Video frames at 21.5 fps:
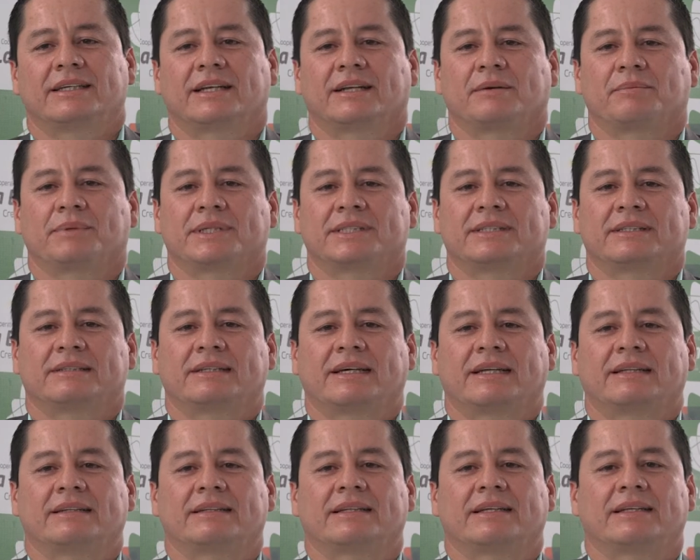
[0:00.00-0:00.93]
eh,
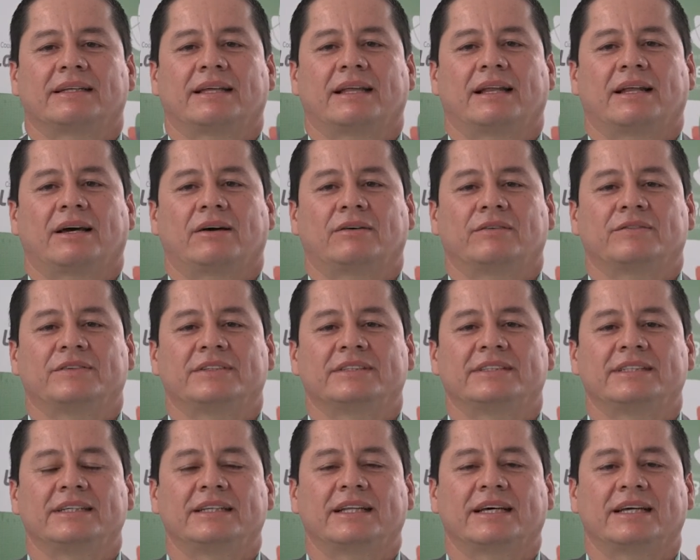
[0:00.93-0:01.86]
representantes de la
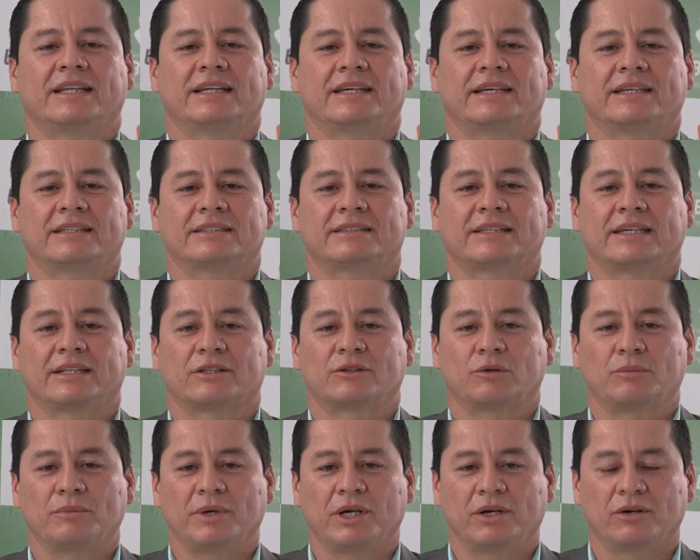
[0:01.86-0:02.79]
oficina de
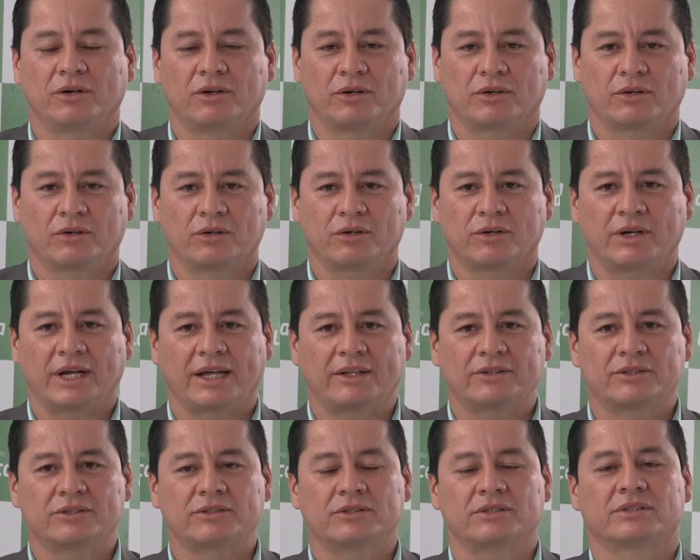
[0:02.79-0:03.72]
Santo Domingo de los
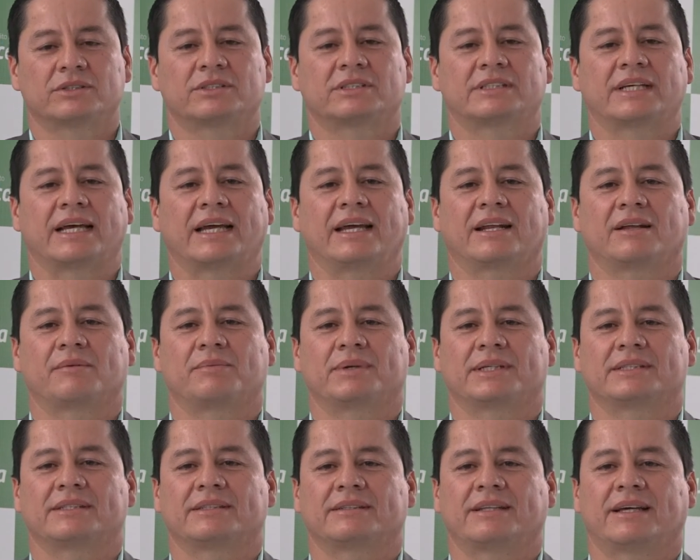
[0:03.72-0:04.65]
Colorados, 6
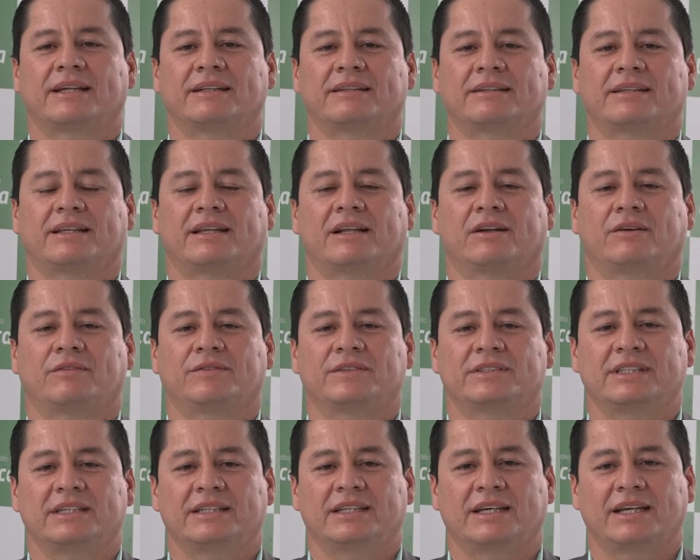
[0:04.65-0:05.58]
representantes de la
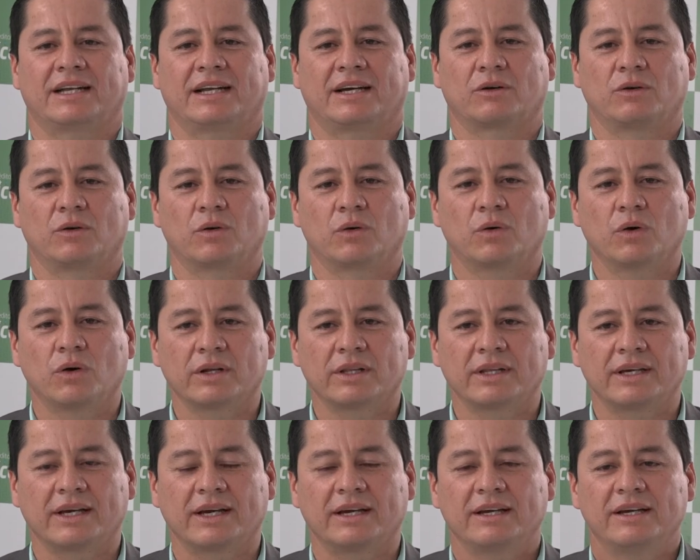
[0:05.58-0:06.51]
oficina de la
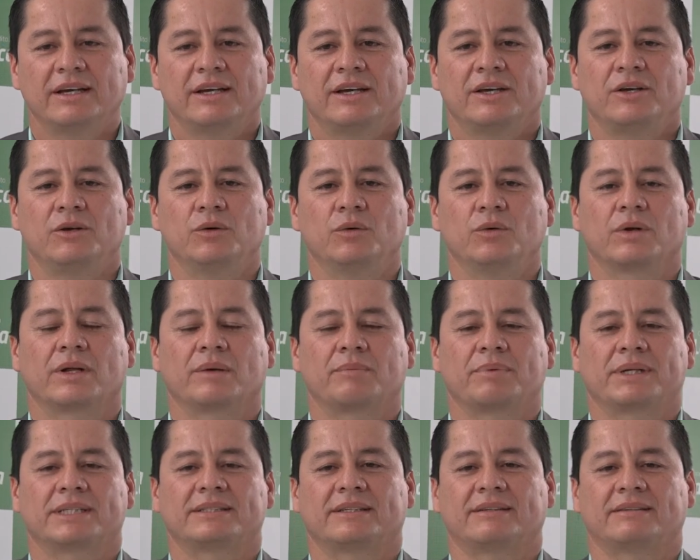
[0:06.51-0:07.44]
Concordia y un
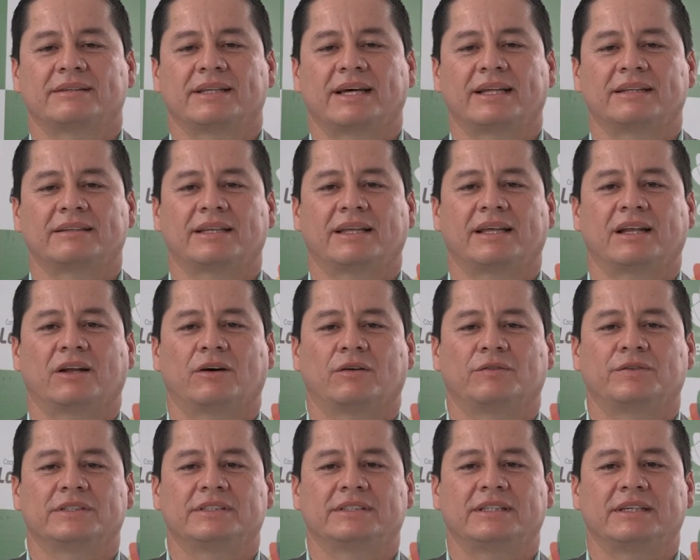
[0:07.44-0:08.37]
representante de la
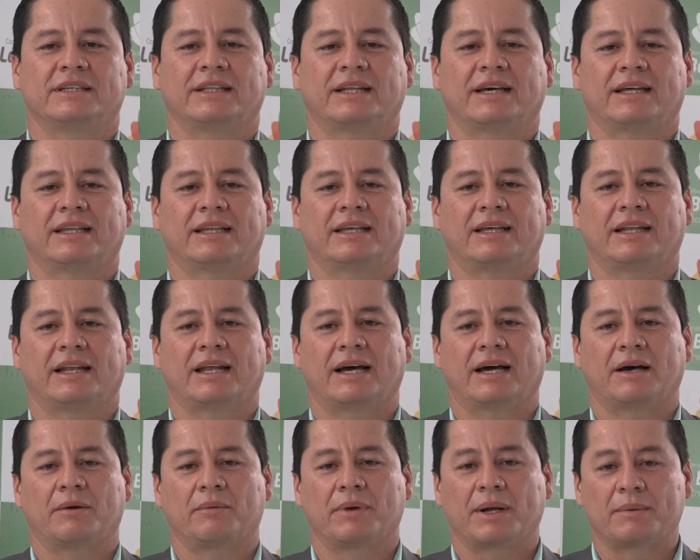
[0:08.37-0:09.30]
oficina de
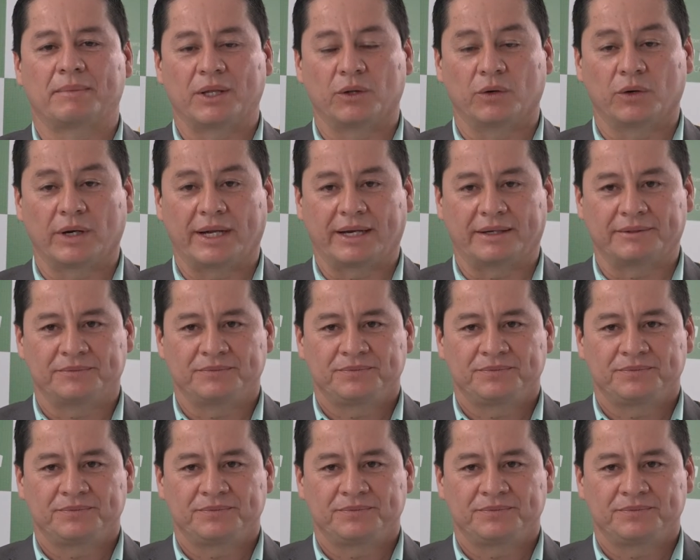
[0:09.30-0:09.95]
la Bramadora.